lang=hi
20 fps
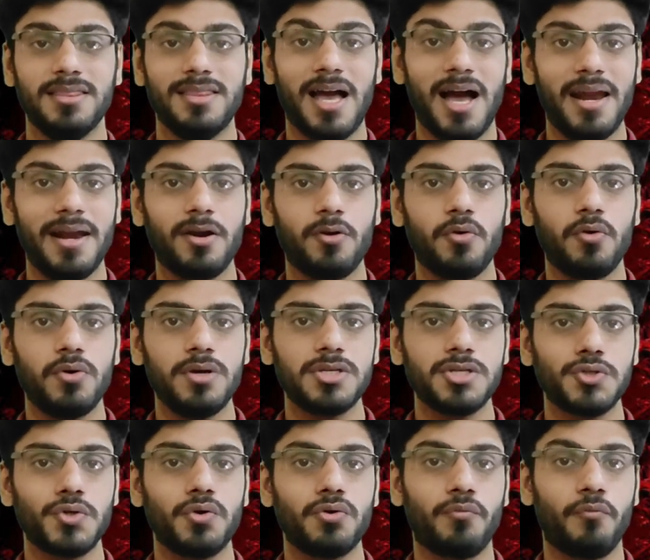ध्यान रखो
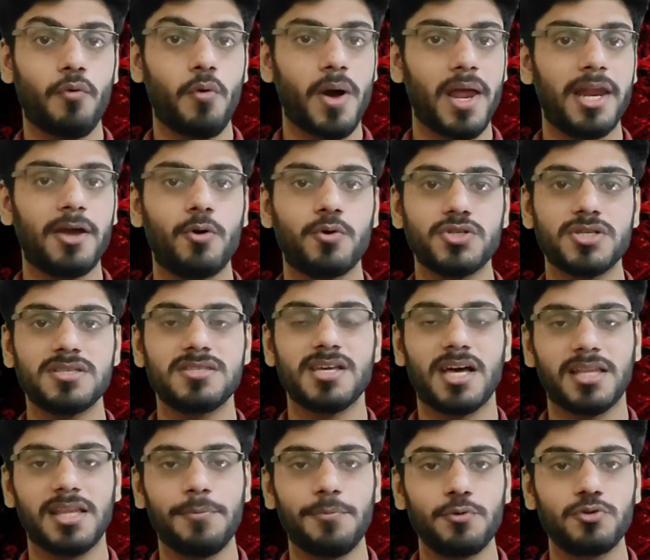इंस्टीट्यूट वो वाले क्वेश्चन
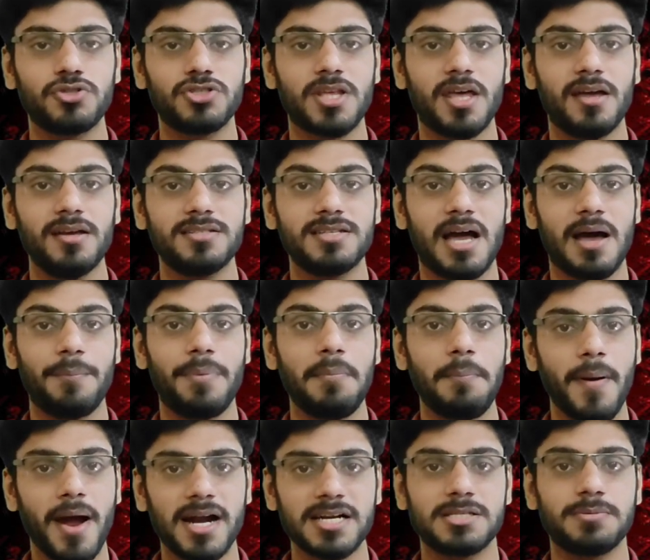ज्यादा पूछता है जहाँ पे
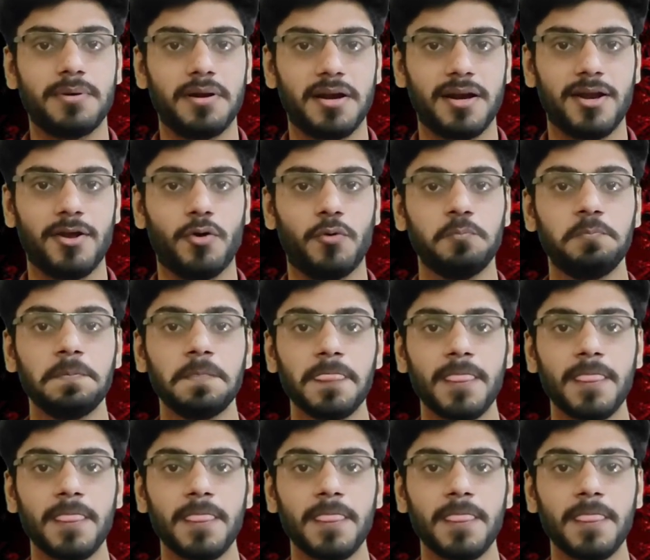पार्ट्स बन रहे हो